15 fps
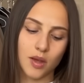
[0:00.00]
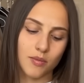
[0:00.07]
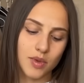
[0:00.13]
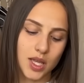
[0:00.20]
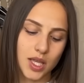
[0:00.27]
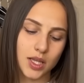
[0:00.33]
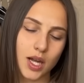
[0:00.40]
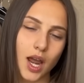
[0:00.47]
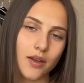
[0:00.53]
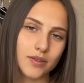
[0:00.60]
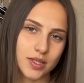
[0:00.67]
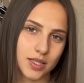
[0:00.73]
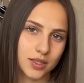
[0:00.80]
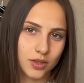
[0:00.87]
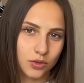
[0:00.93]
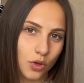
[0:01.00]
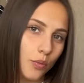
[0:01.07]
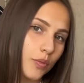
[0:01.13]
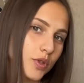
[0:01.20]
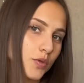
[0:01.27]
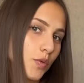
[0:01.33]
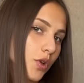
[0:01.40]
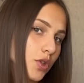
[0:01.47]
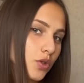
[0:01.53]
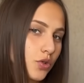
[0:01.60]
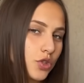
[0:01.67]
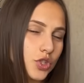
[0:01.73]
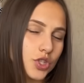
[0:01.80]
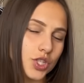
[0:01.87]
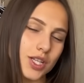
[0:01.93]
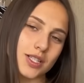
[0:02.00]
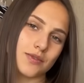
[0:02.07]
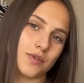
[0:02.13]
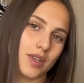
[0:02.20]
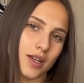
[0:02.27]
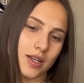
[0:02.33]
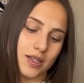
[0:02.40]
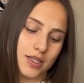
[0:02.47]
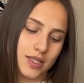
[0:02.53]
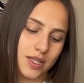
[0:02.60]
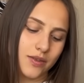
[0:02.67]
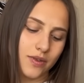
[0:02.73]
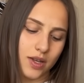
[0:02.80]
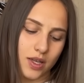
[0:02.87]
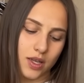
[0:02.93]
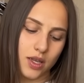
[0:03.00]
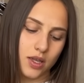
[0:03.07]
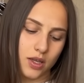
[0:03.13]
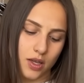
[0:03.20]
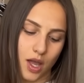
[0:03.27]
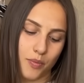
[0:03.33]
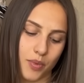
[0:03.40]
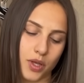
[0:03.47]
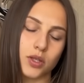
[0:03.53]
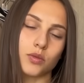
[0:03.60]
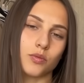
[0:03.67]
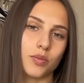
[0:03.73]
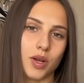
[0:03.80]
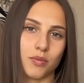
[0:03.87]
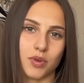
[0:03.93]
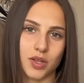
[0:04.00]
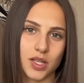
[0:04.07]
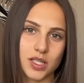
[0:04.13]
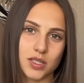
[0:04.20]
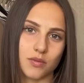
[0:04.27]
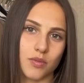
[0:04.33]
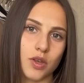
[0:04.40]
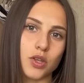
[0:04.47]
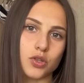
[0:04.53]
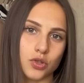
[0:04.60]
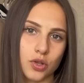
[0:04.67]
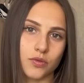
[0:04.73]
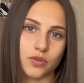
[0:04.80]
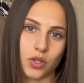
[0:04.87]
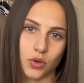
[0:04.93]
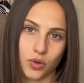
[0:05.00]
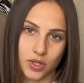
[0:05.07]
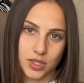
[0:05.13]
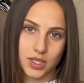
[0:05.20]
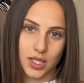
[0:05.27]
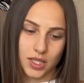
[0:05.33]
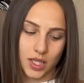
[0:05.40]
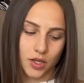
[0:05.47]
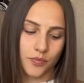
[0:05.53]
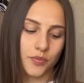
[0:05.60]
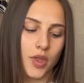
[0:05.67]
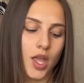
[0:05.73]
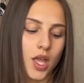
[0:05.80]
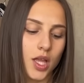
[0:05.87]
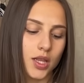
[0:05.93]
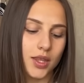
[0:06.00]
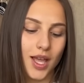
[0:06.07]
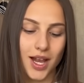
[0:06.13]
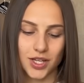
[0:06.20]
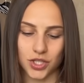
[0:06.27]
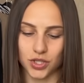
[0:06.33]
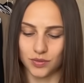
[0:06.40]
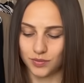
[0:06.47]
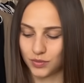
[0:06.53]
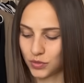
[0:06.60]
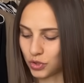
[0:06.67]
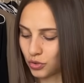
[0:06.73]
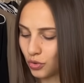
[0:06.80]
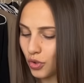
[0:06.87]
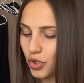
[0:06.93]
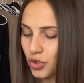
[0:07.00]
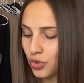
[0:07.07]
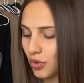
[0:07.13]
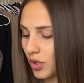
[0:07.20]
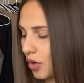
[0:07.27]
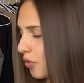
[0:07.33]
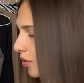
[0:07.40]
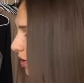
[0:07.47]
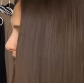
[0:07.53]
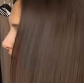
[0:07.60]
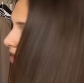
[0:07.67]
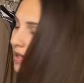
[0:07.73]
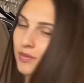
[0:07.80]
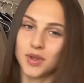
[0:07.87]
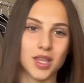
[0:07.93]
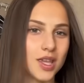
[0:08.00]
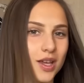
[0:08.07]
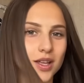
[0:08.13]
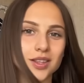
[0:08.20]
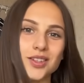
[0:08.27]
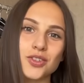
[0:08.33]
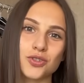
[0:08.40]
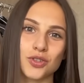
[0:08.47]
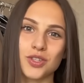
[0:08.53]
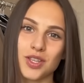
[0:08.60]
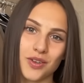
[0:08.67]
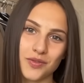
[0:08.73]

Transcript: Мне нравится этот топ, он смотрится очень жестко и красиво, и я поэтому приобрела себе еще и второй оттенок. Дальше, что еще находится на мне, это еще не